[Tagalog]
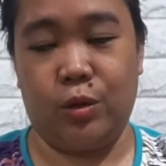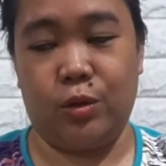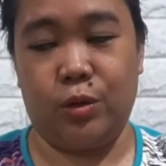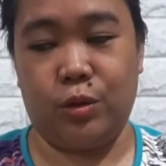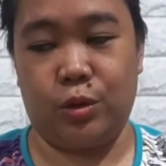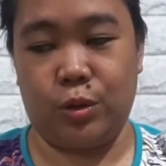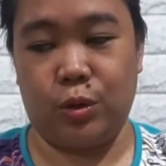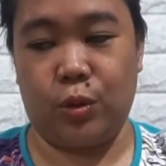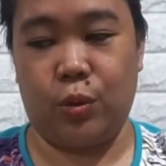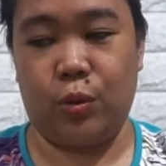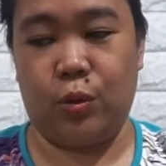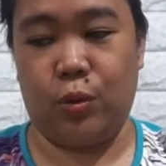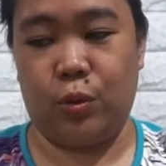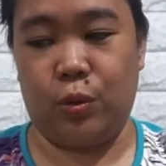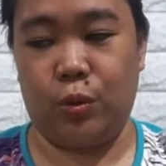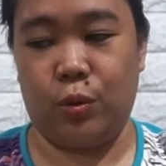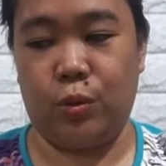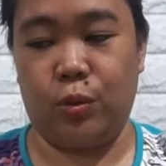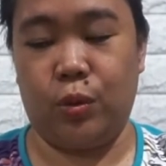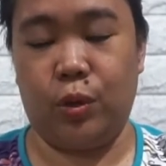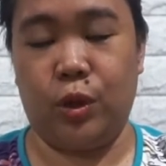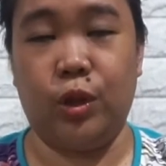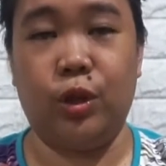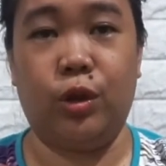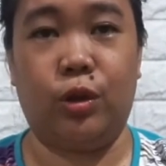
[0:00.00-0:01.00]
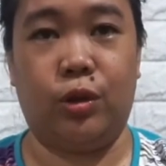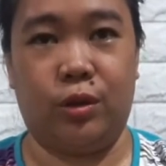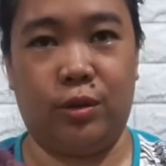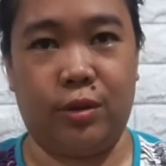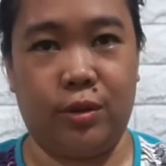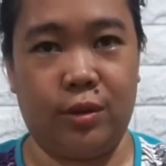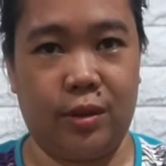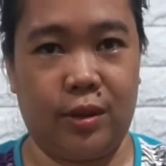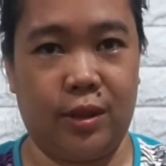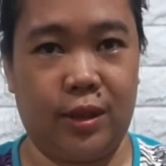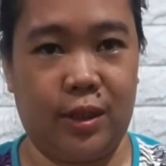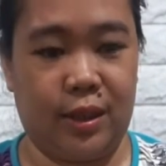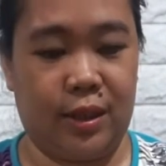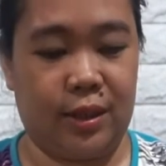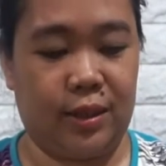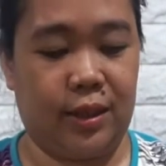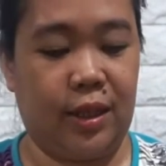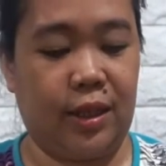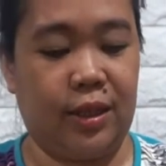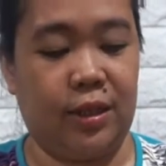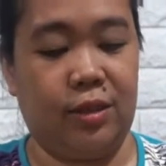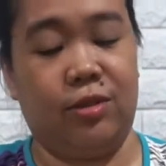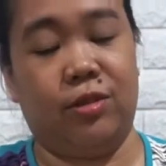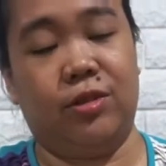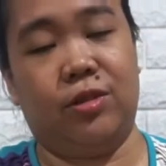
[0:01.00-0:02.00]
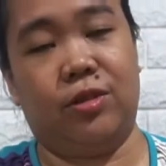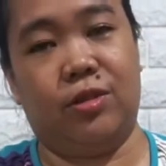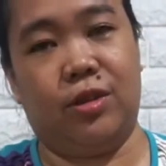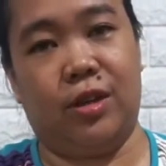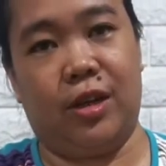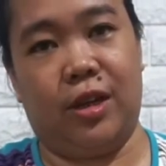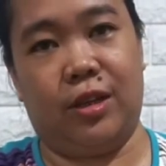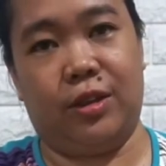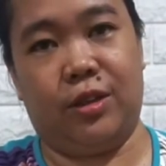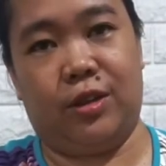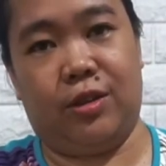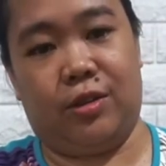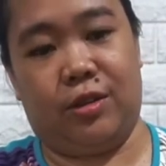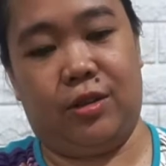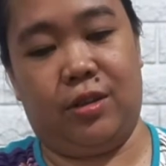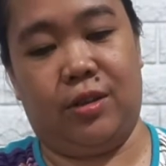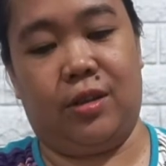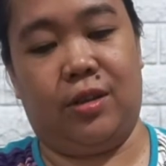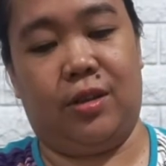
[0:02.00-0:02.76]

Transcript: So, yun. I-take note nyo lang yun.